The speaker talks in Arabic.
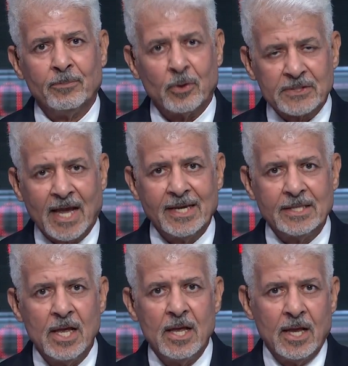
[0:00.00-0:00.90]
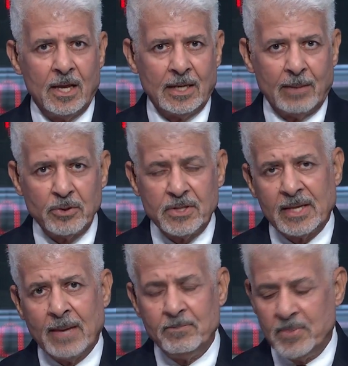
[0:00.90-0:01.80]
بورسعيد لابد
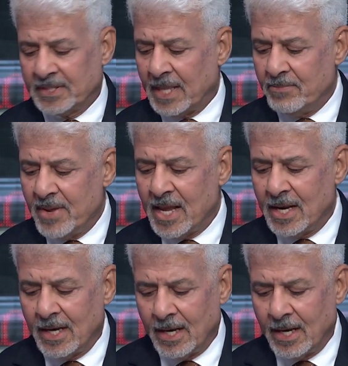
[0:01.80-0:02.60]
جنب التنميه